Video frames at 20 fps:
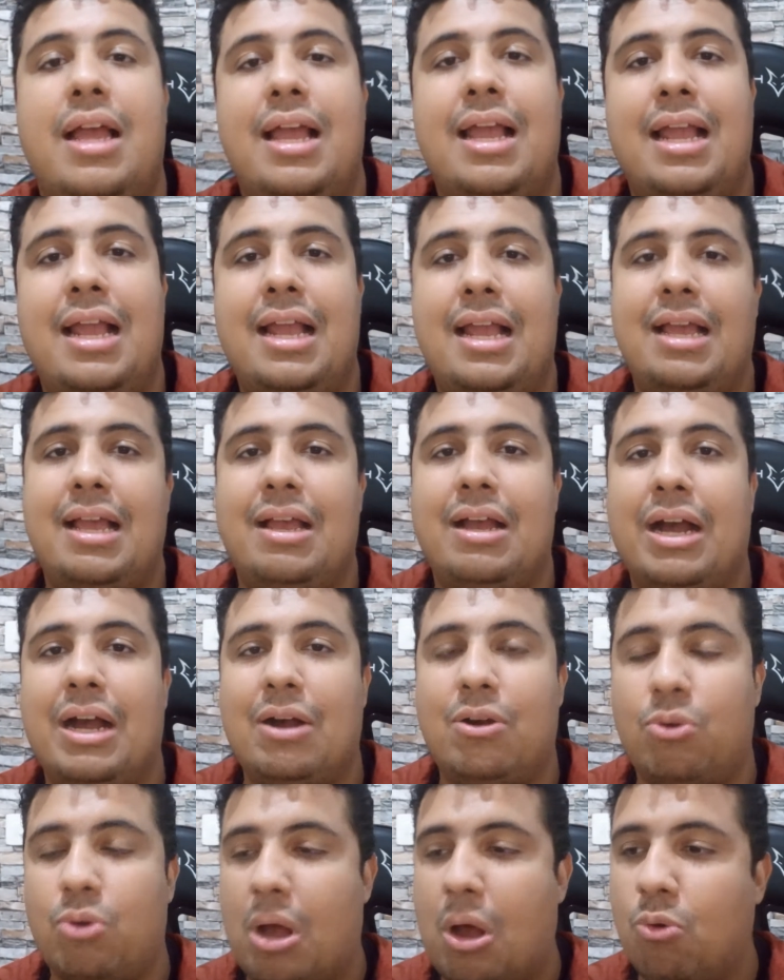é,
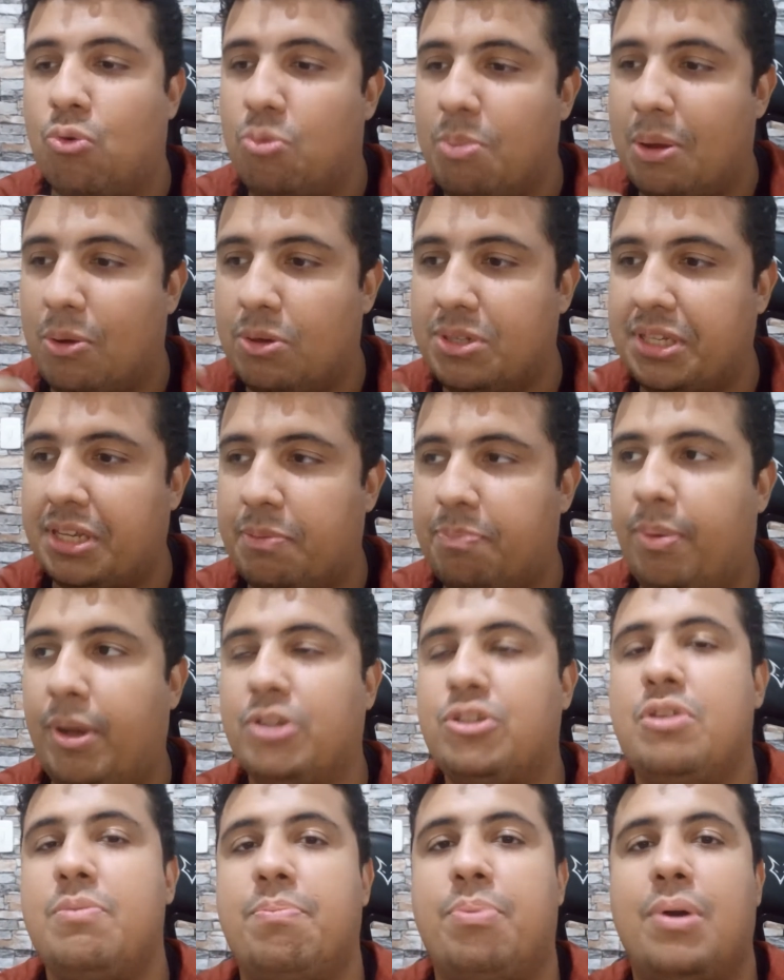alguma coisa que
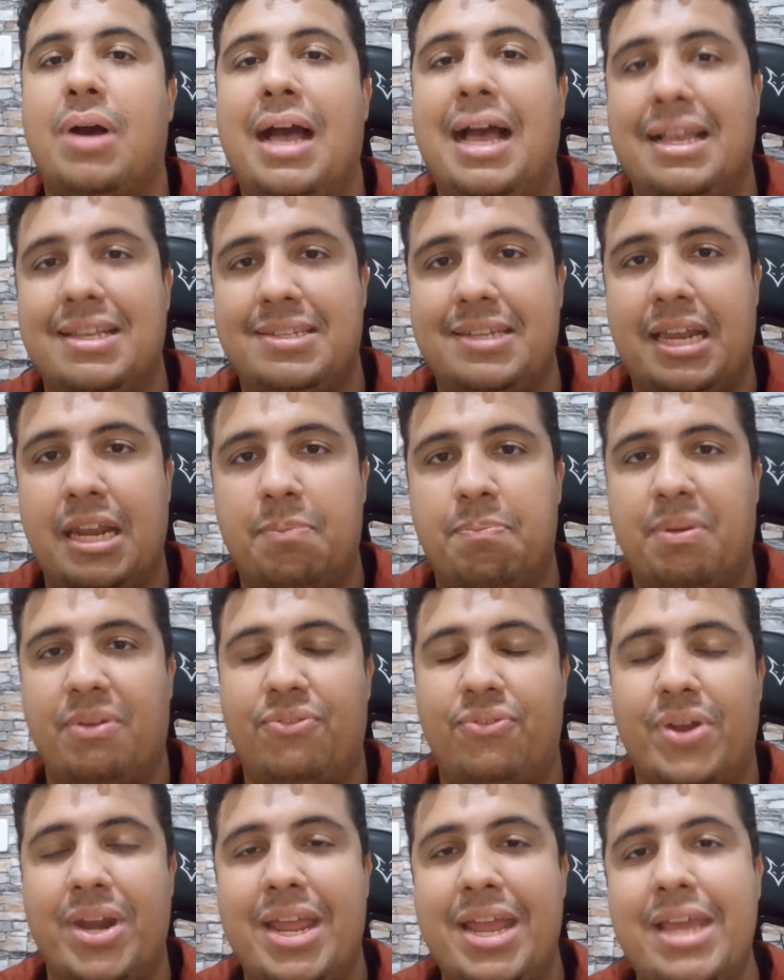pode empurrar a série para
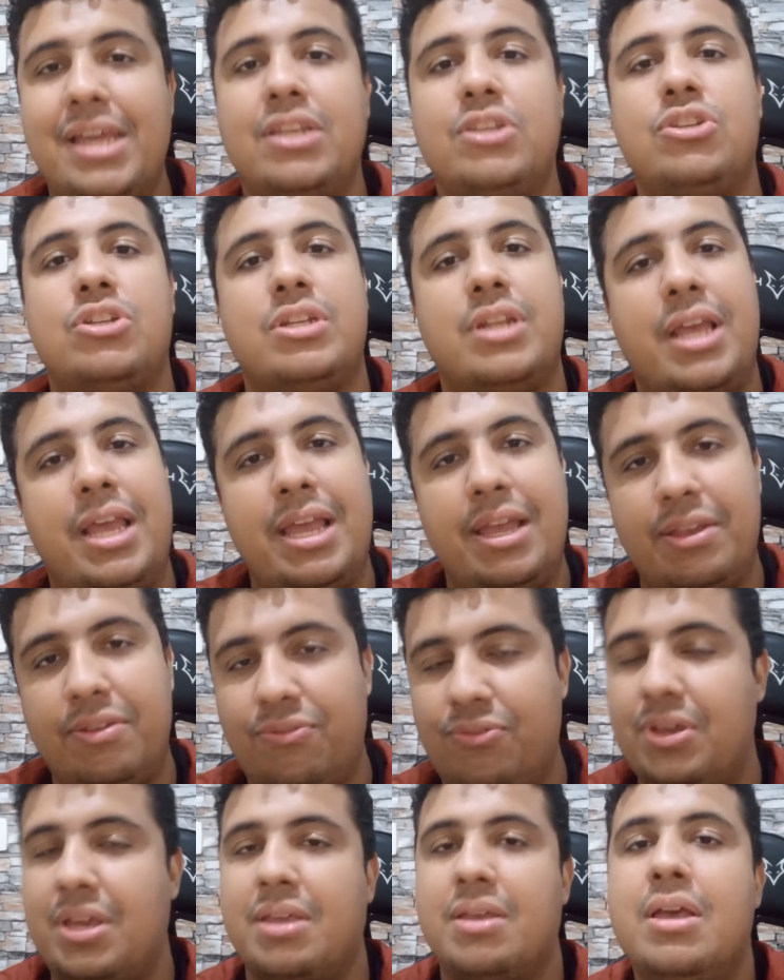frente, né?
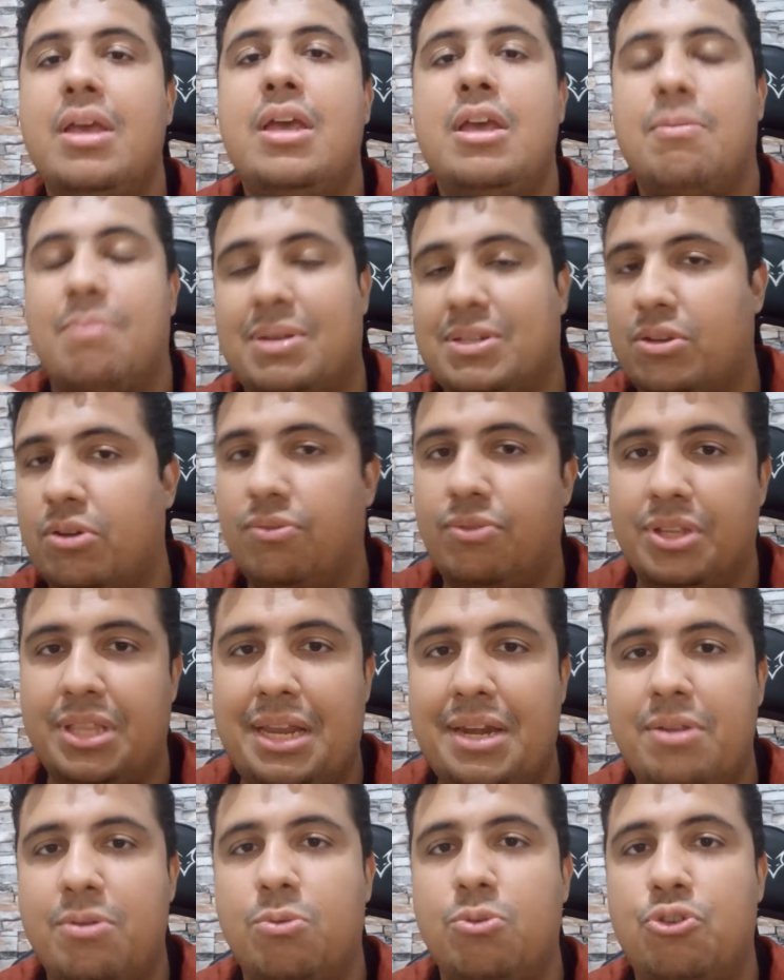Enfim, mas eu não vou
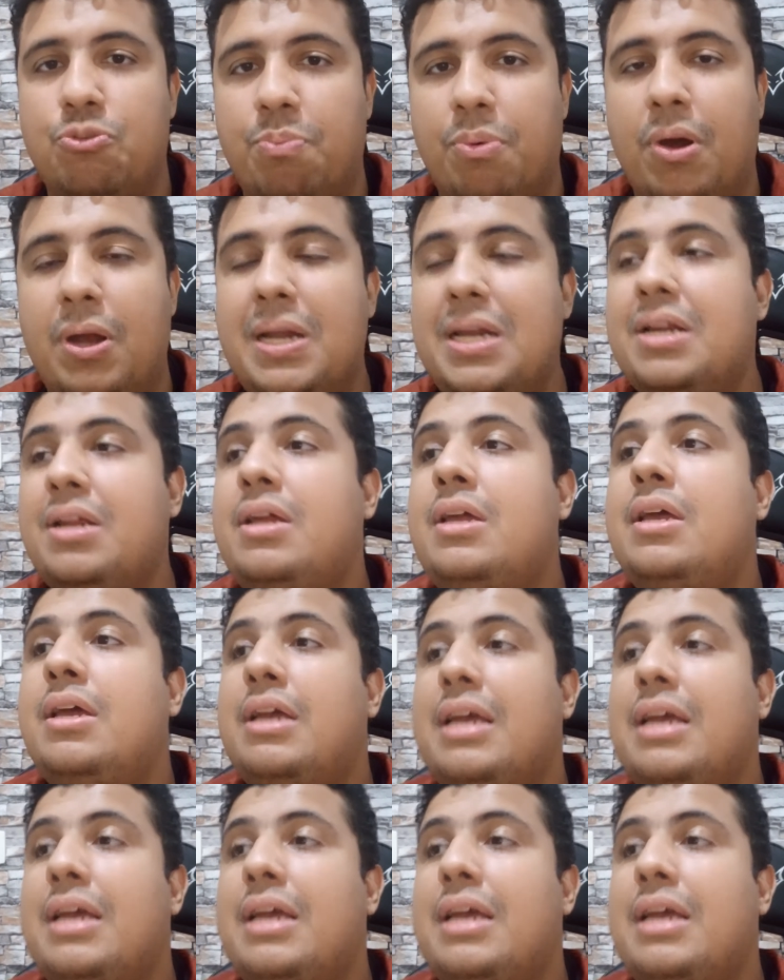dar nenhum spoiler.